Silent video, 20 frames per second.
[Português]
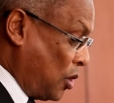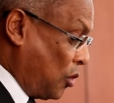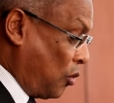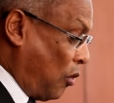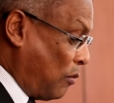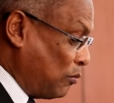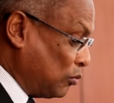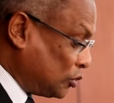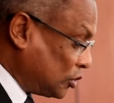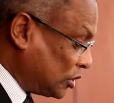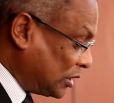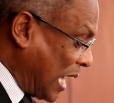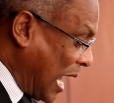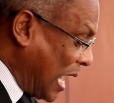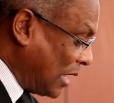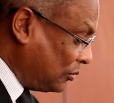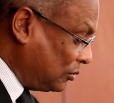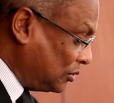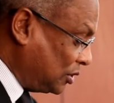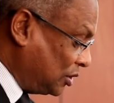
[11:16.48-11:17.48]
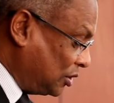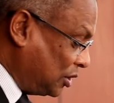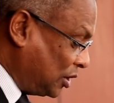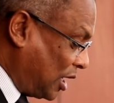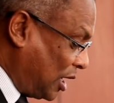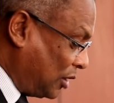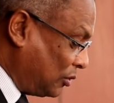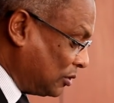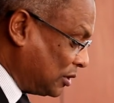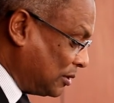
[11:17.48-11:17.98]
como Estado de
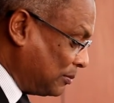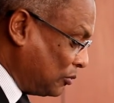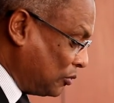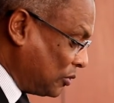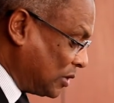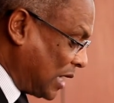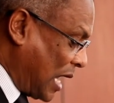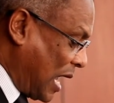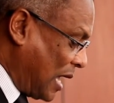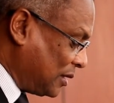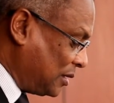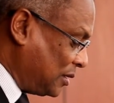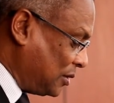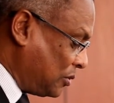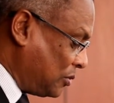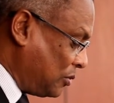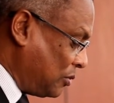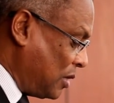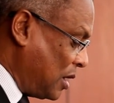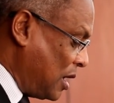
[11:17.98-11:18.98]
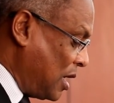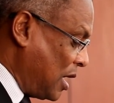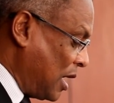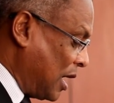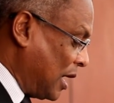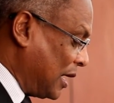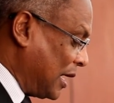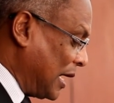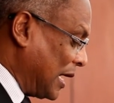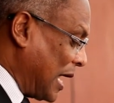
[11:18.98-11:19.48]
direito democrático,
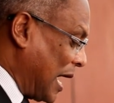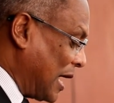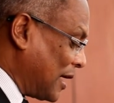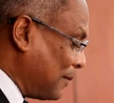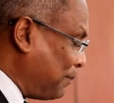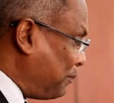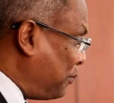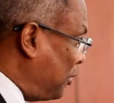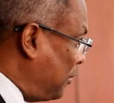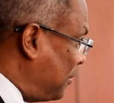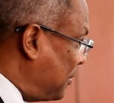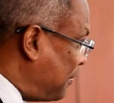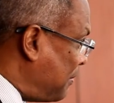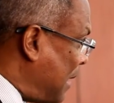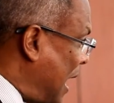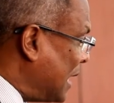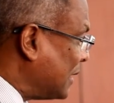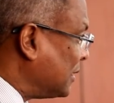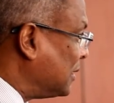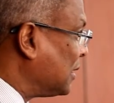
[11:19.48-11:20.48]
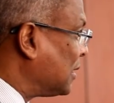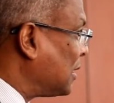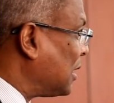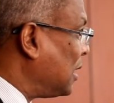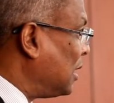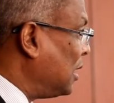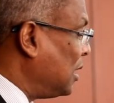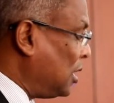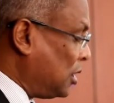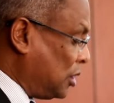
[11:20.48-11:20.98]
encarar a
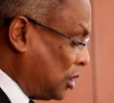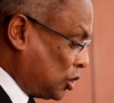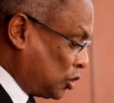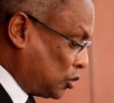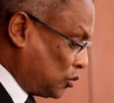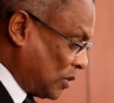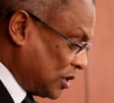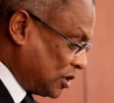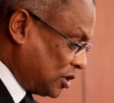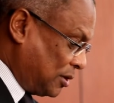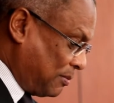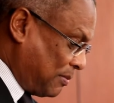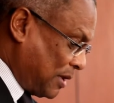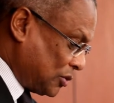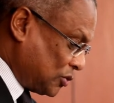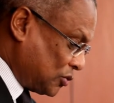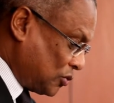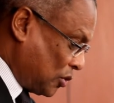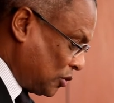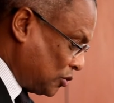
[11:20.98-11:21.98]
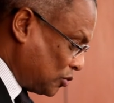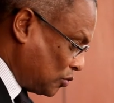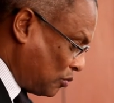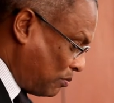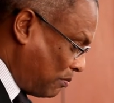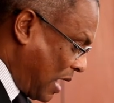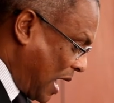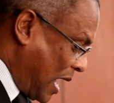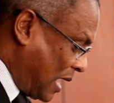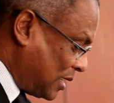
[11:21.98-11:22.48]
problemática nas suas dimensões
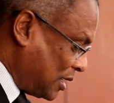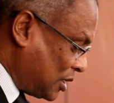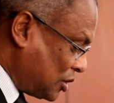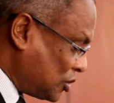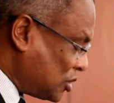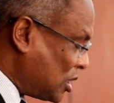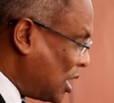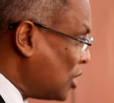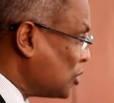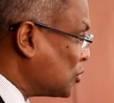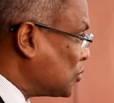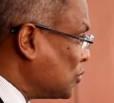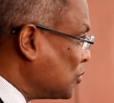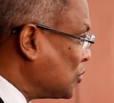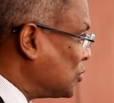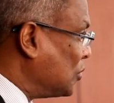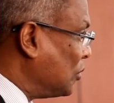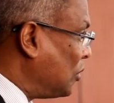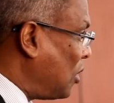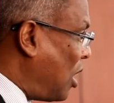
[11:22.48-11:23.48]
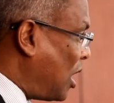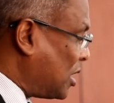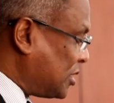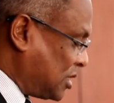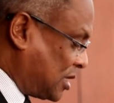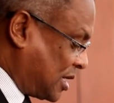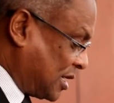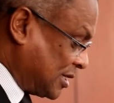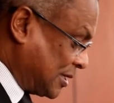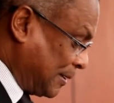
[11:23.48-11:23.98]
humanas,
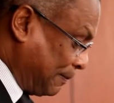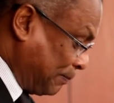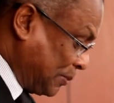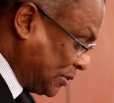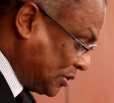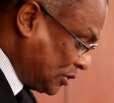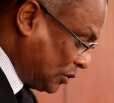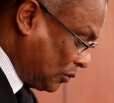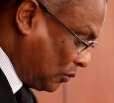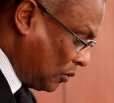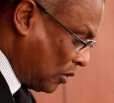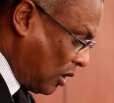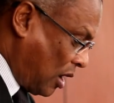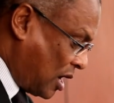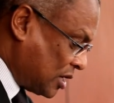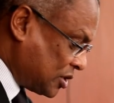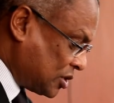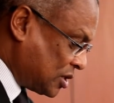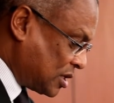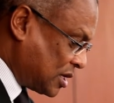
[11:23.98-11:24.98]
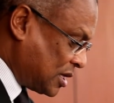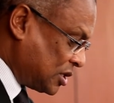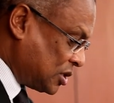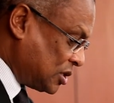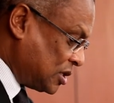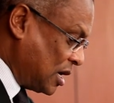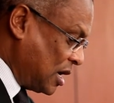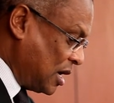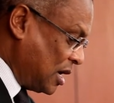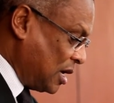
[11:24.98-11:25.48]
sociológicas e
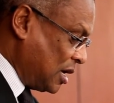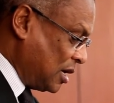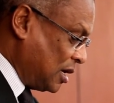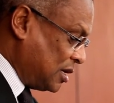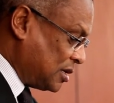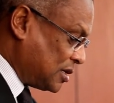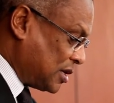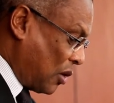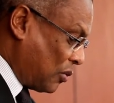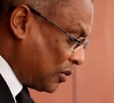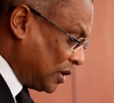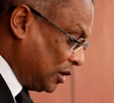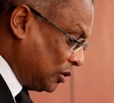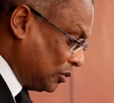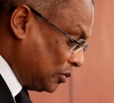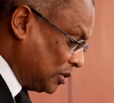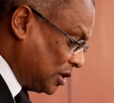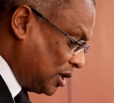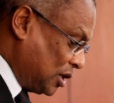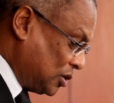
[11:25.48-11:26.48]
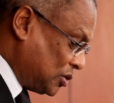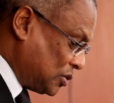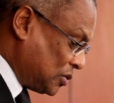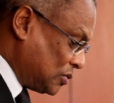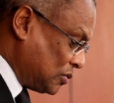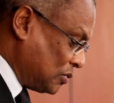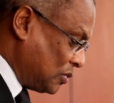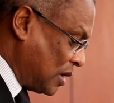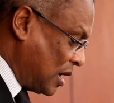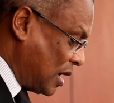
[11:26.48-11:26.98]
psicológicas, exaurindo
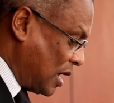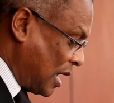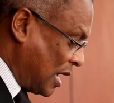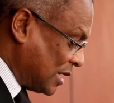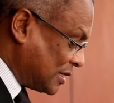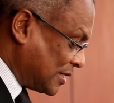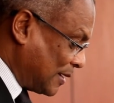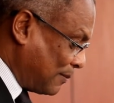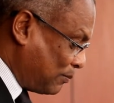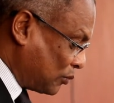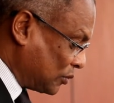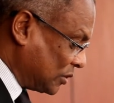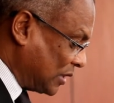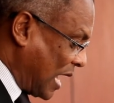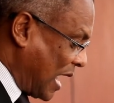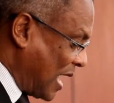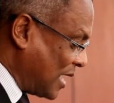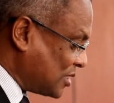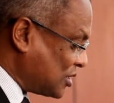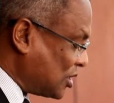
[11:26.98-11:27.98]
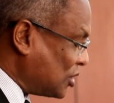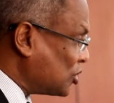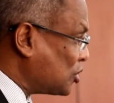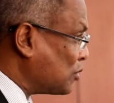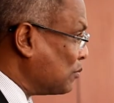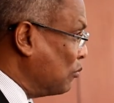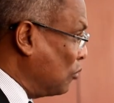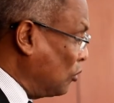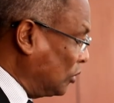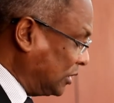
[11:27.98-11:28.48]
disso as
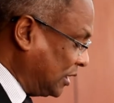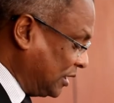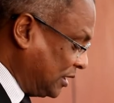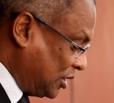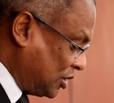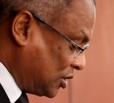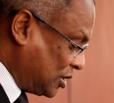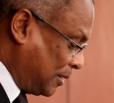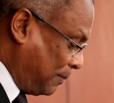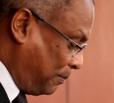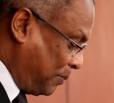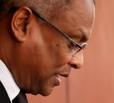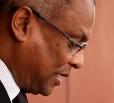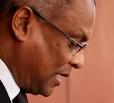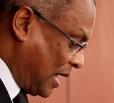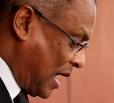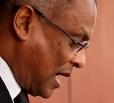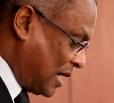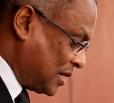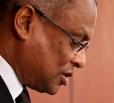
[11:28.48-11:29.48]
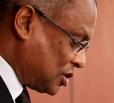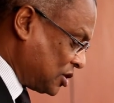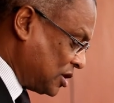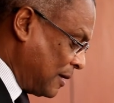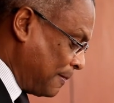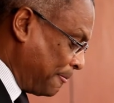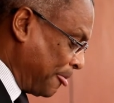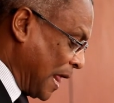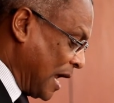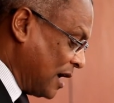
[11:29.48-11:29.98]
abordagens multidisciplinares
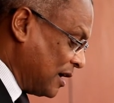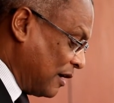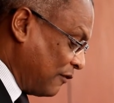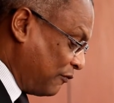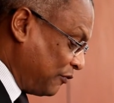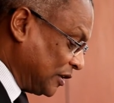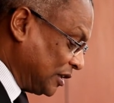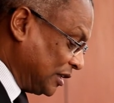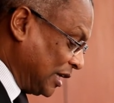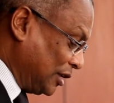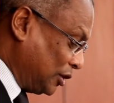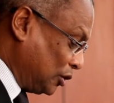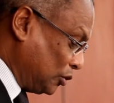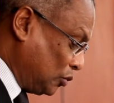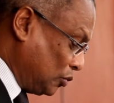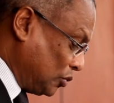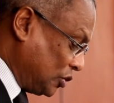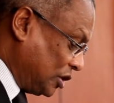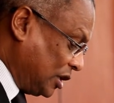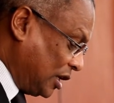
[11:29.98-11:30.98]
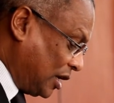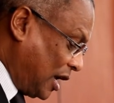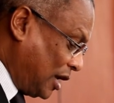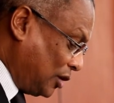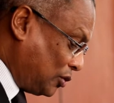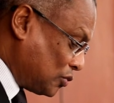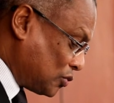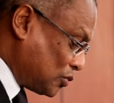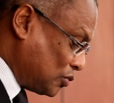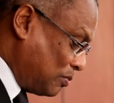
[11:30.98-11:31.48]
na vertente dos
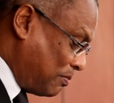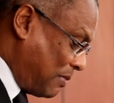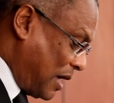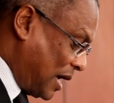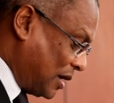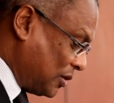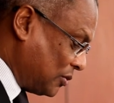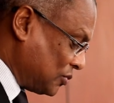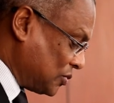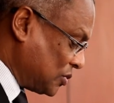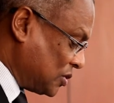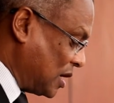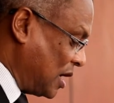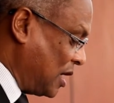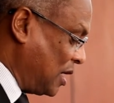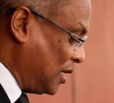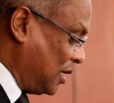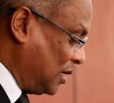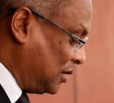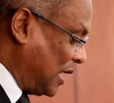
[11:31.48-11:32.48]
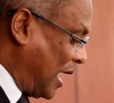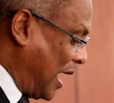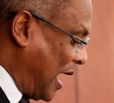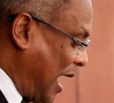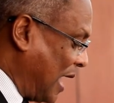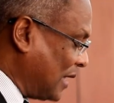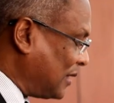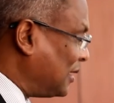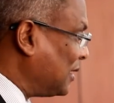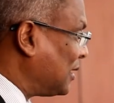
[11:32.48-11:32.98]
direitos humanos e da
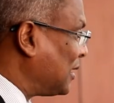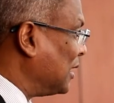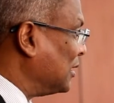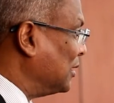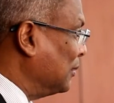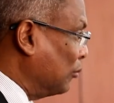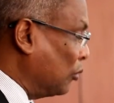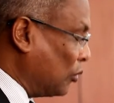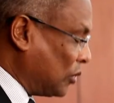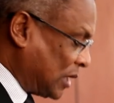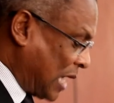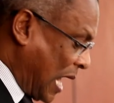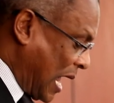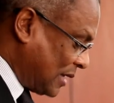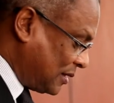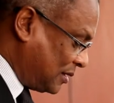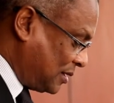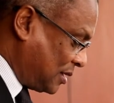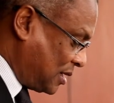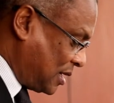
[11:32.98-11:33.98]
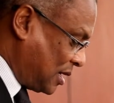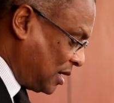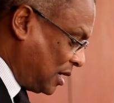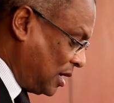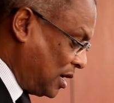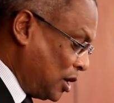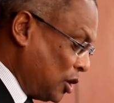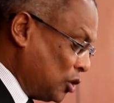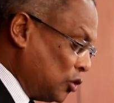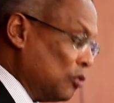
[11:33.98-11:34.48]
ética democrática
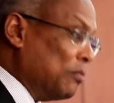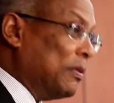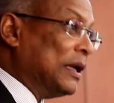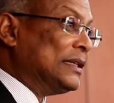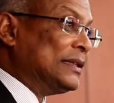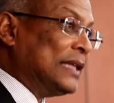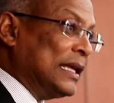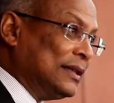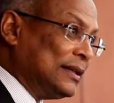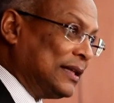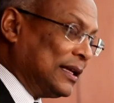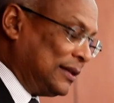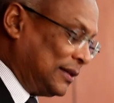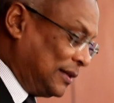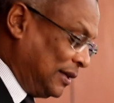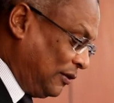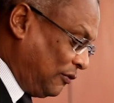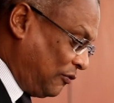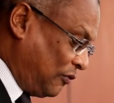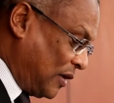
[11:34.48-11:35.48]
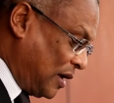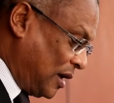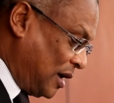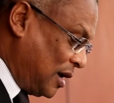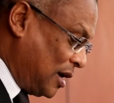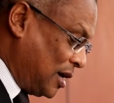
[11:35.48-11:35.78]
numa tentativa